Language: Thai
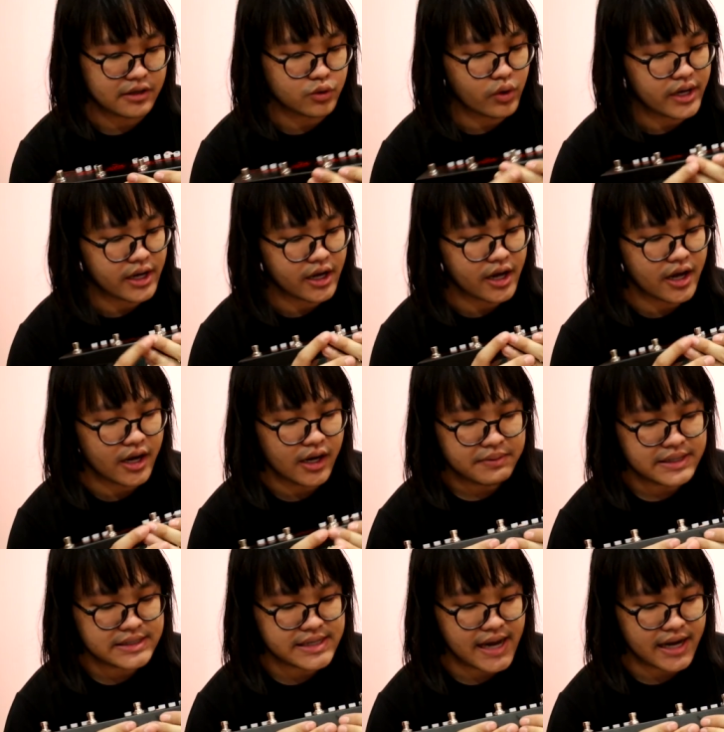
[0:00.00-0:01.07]
และตัวนี้ก็
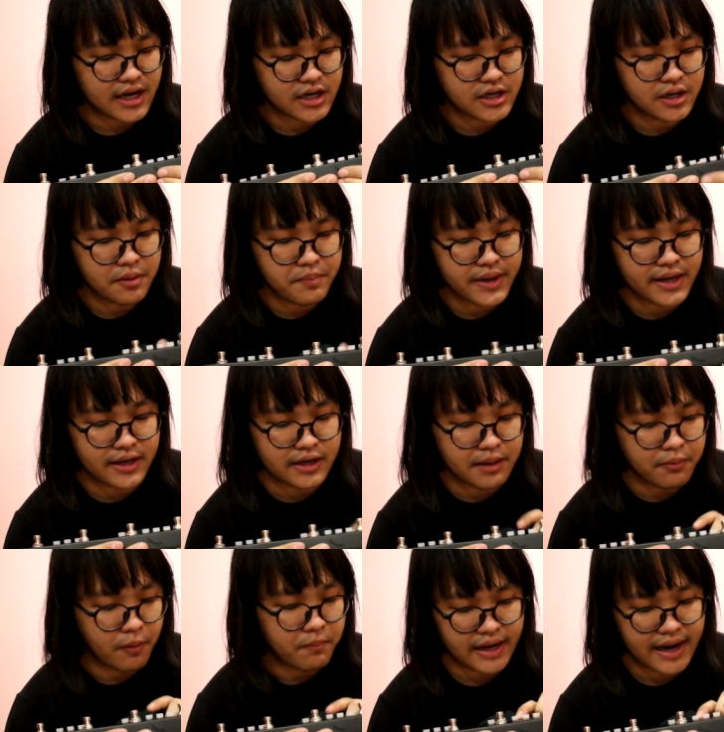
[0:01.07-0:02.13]
พิเศษก็คือมี
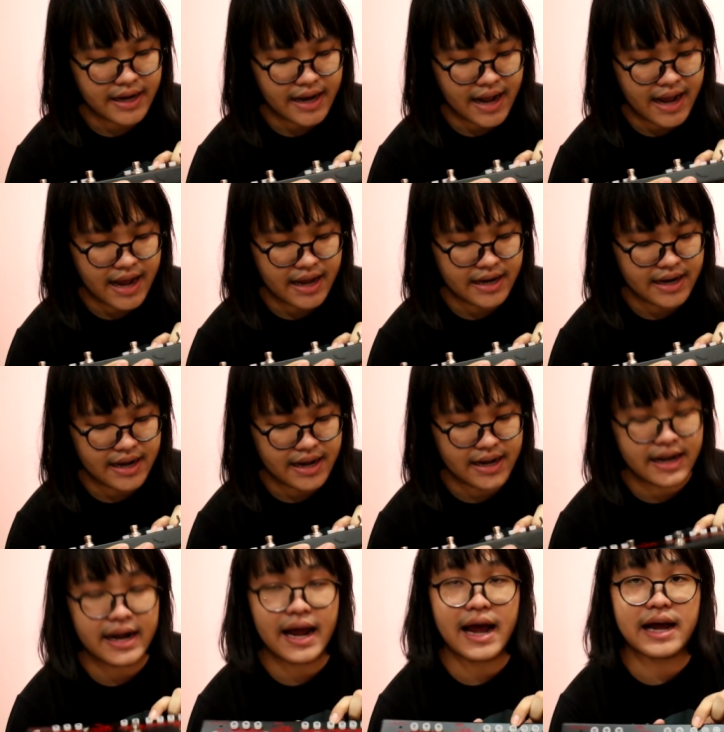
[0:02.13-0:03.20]
ระบบ เอ็น อาร์ นะฮะ
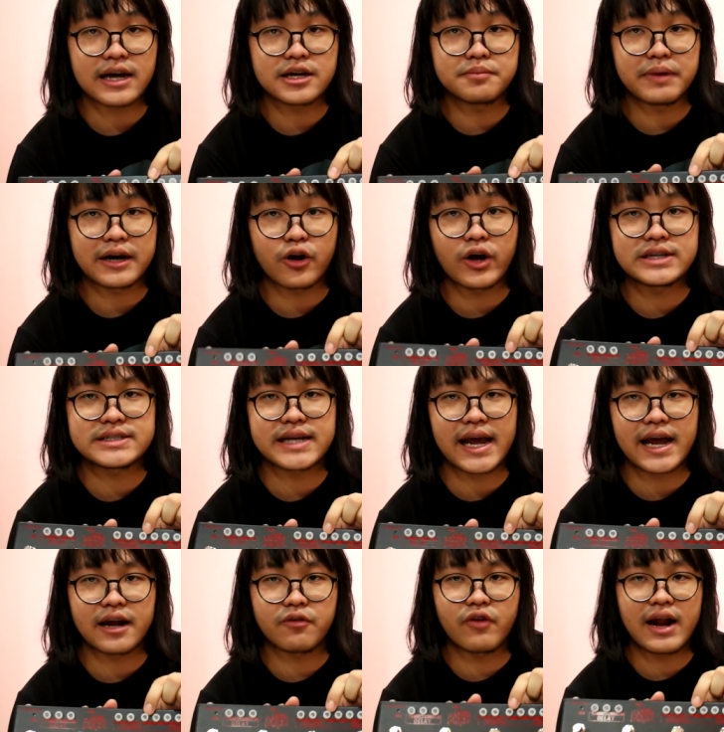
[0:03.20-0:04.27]
เอ็น อาร์ คือเหมือน noise
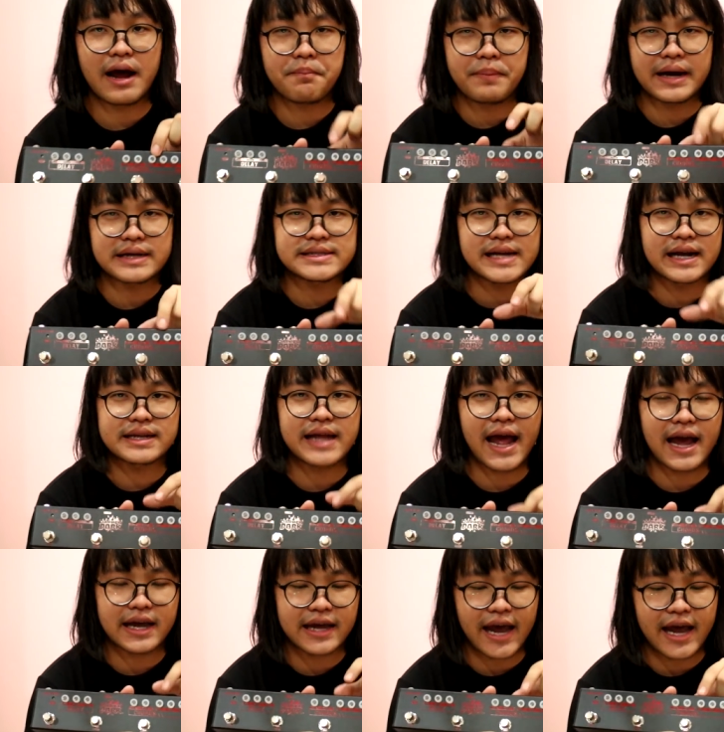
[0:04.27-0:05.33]
gate เวลาเปิดเสียงแต
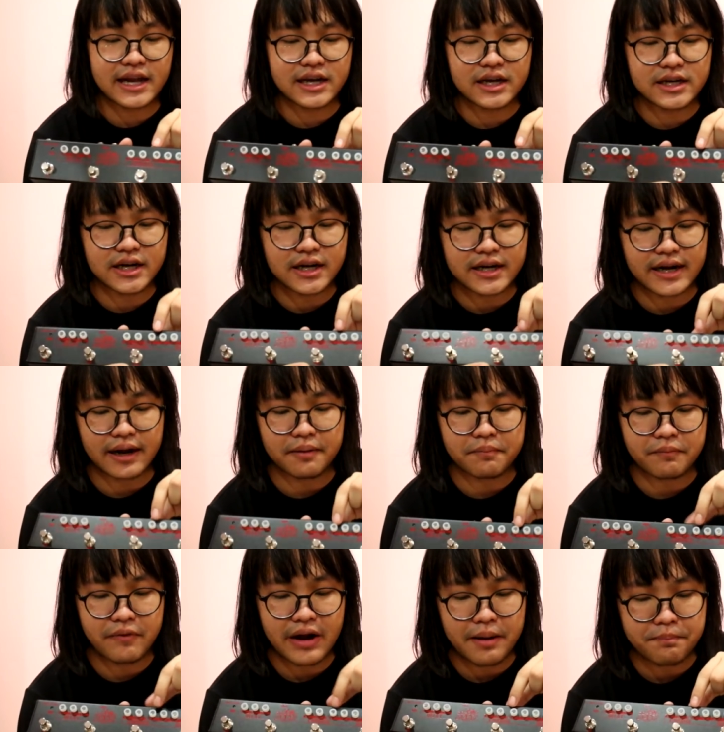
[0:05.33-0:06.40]
กเกณฑ์เยอะๆเนี่ย
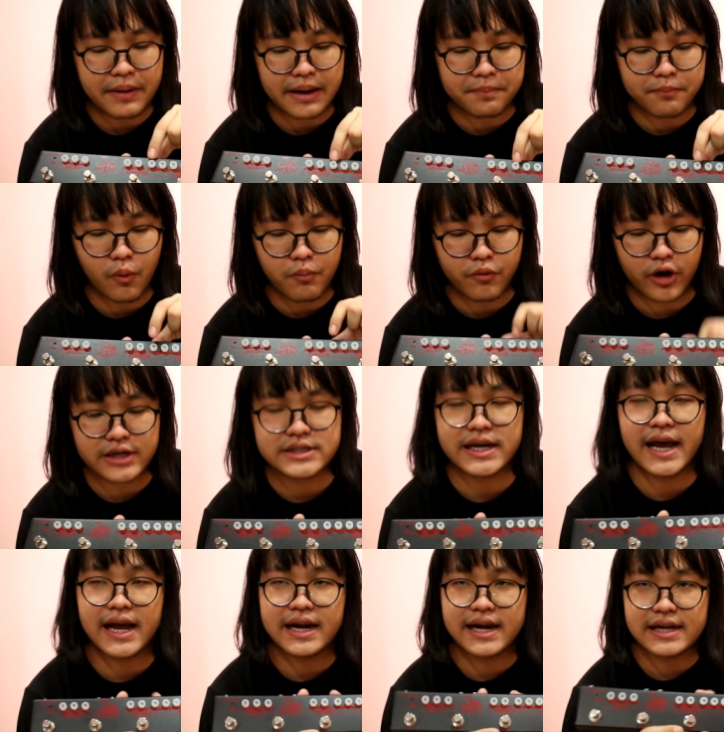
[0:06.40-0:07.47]
เวลาเปิดปุ่ม noise
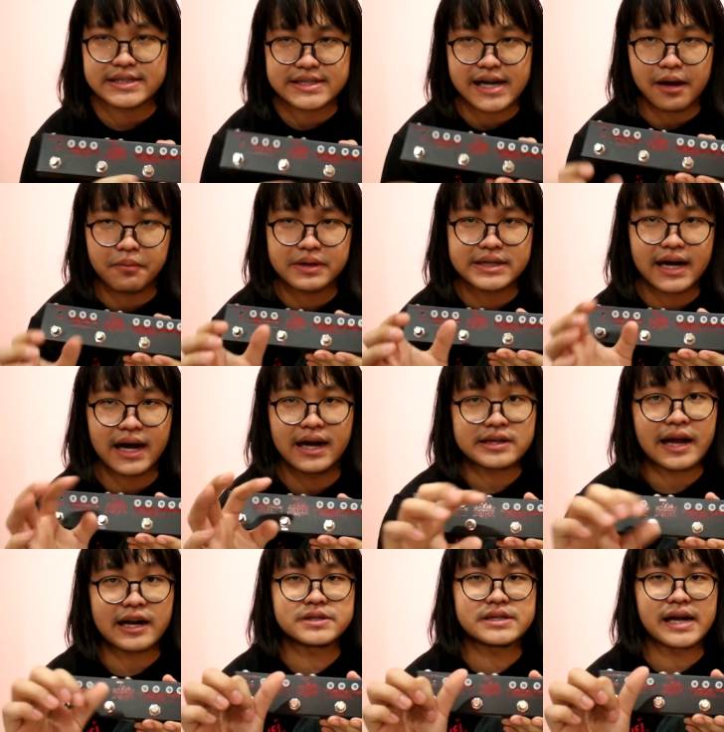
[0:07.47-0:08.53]
gate เนี่ยเสียงมันจะ
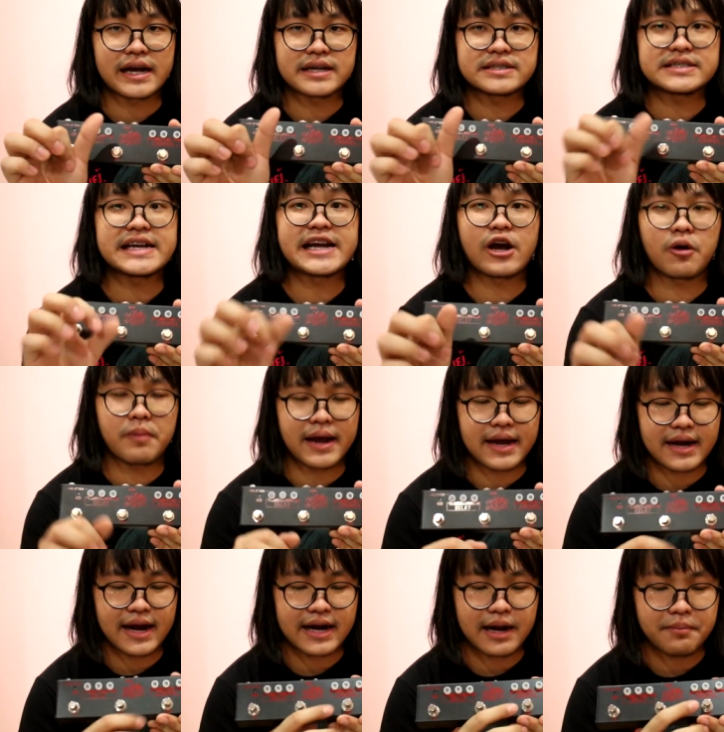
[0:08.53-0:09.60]
ตัดเสียงจีออกไป
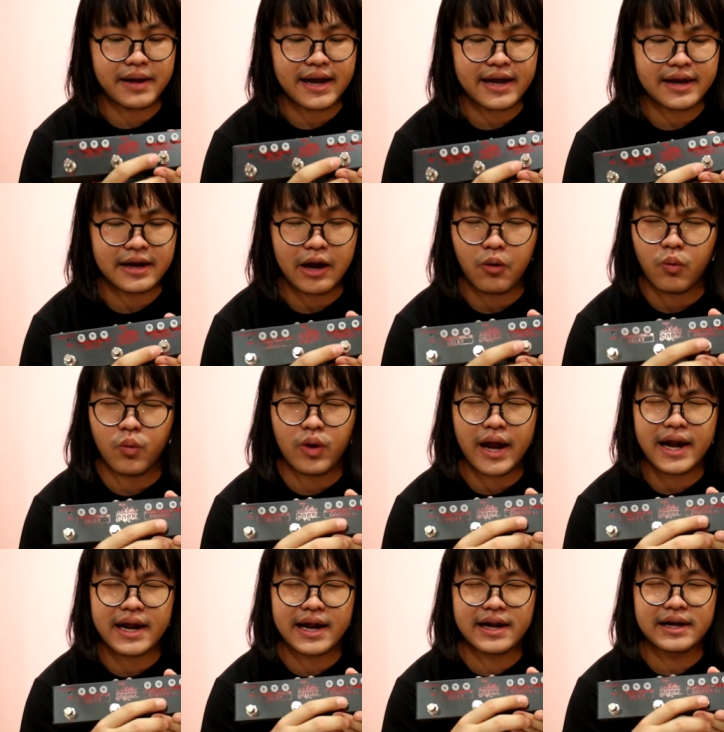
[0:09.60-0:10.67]
นะทำให้เรา
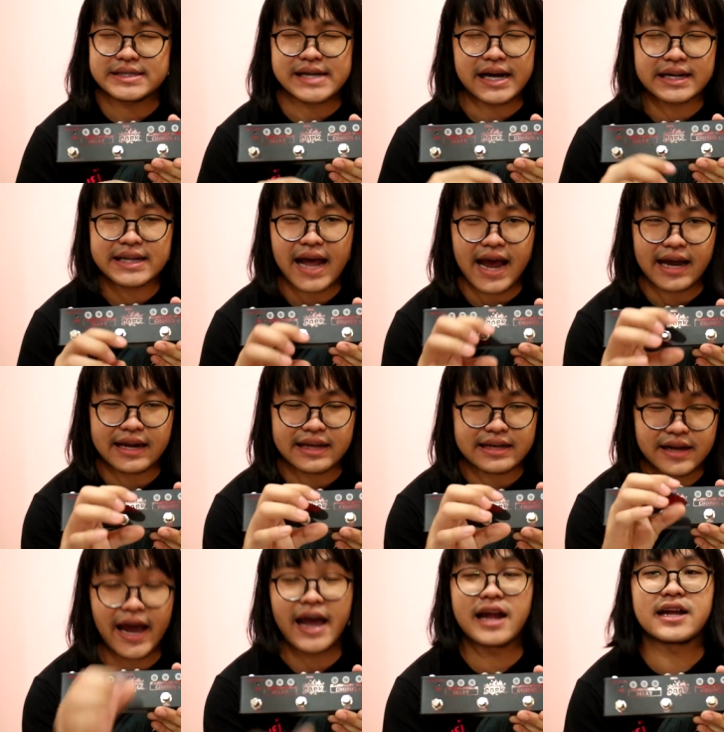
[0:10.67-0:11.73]
เล่นเสียงแตก
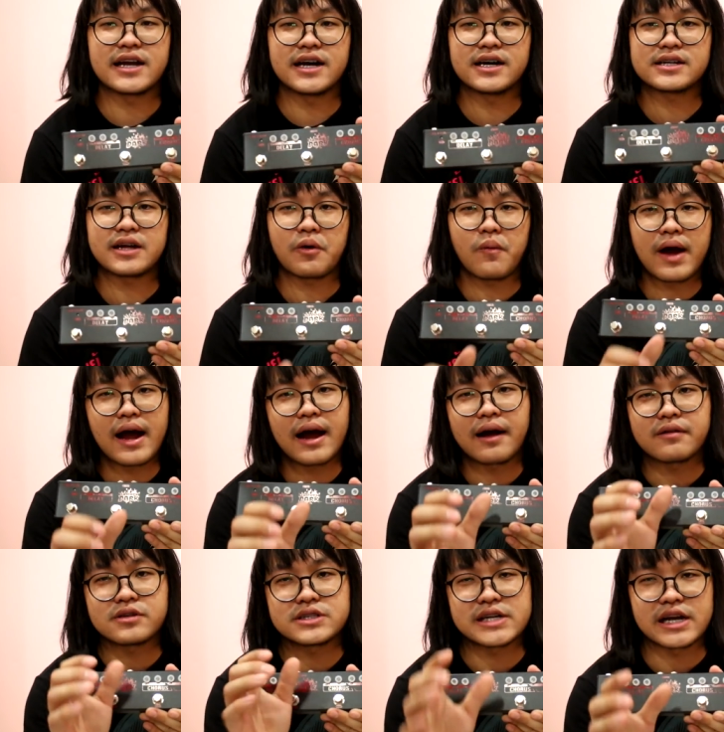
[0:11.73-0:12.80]
เกณฑ์เยอะแต่ว่า
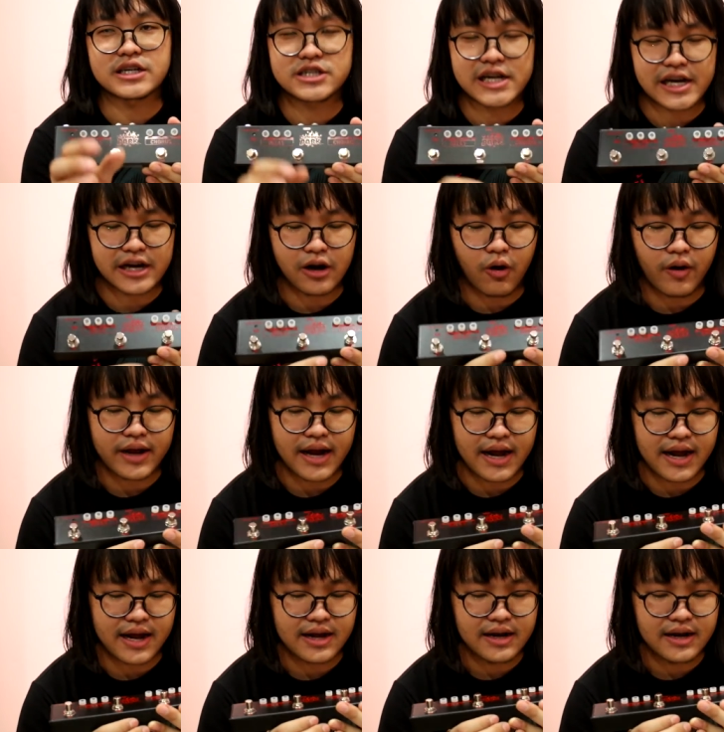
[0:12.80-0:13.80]
เสียงจีน้อยนะฮะ